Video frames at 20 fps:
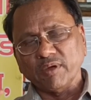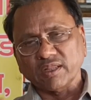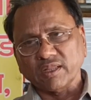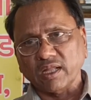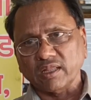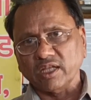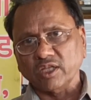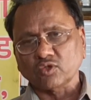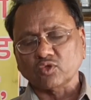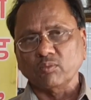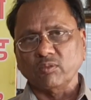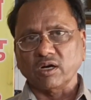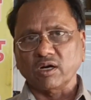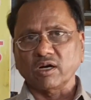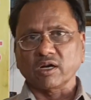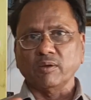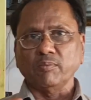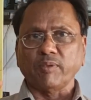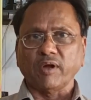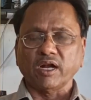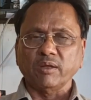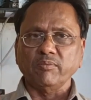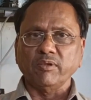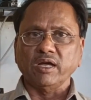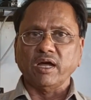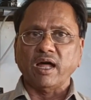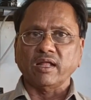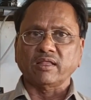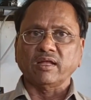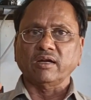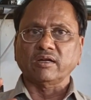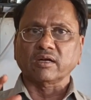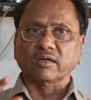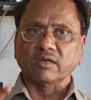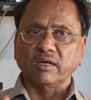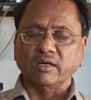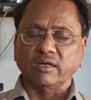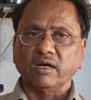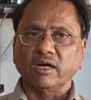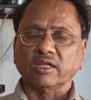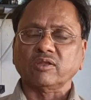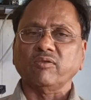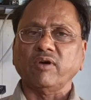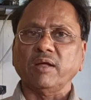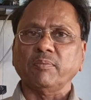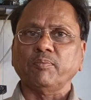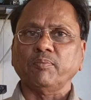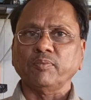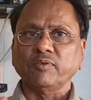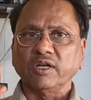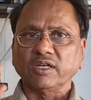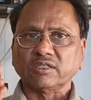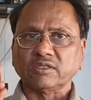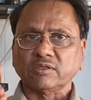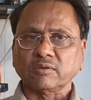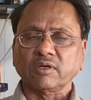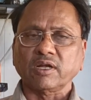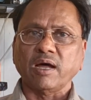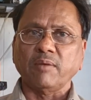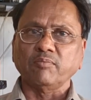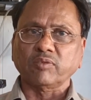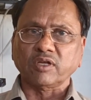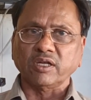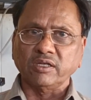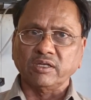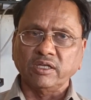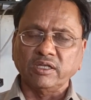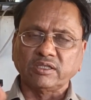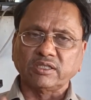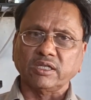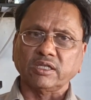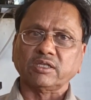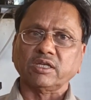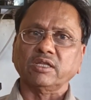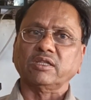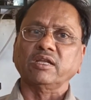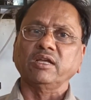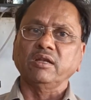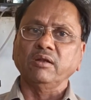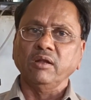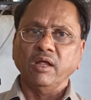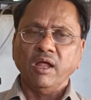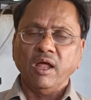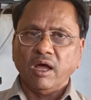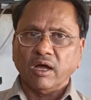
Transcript: भी बताते हैं सुबह गर्म पानी में आधा ढक्कन अथवा 10 ग्राम के नीचे से तेल